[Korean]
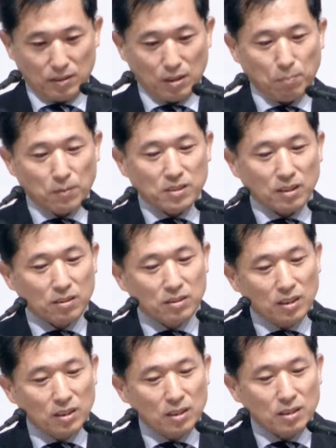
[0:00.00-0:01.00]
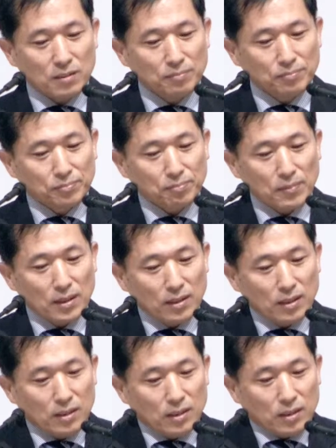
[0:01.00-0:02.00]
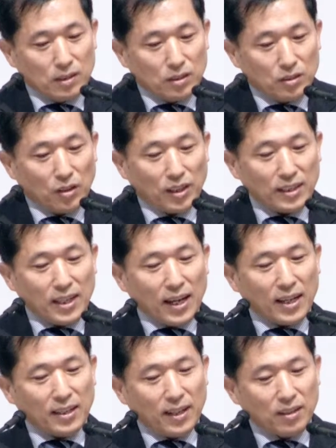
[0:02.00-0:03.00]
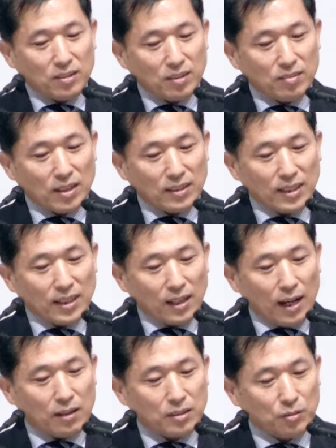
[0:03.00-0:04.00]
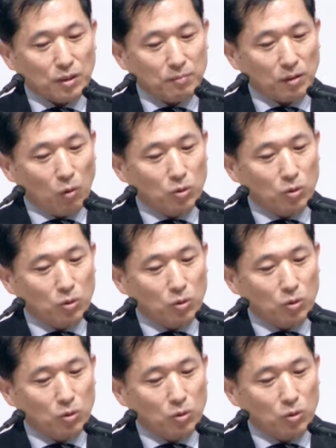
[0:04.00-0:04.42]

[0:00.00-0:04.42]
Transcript: 첫 번째는요. 너희가 내게 대하여 세상 나라 아 죄송합니다.